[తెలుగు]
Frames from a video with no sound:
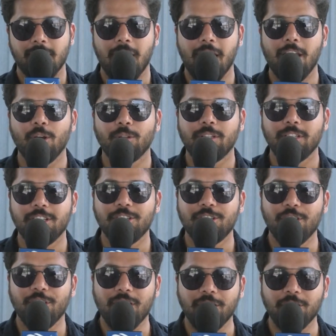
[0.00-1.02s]
హలో దిస్ ఇస్
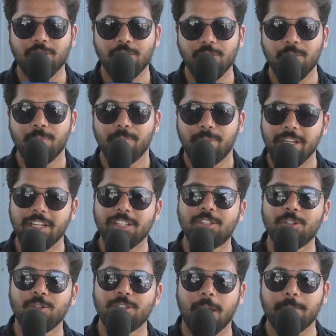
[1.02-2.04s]
యువర్ నందు ప్లీజ్
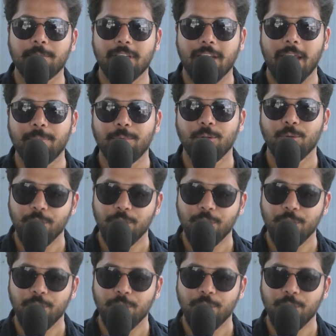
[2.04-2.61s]
డూ సబ్స్క్రైబ్ టు